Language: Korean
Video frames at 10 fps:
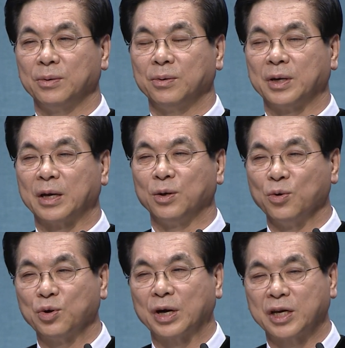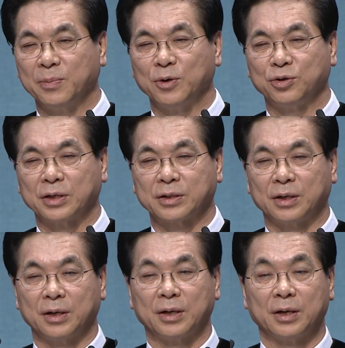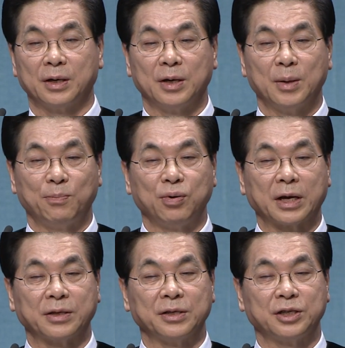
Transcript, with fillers: 우리에게 용기와 힘을 주셔서 불같은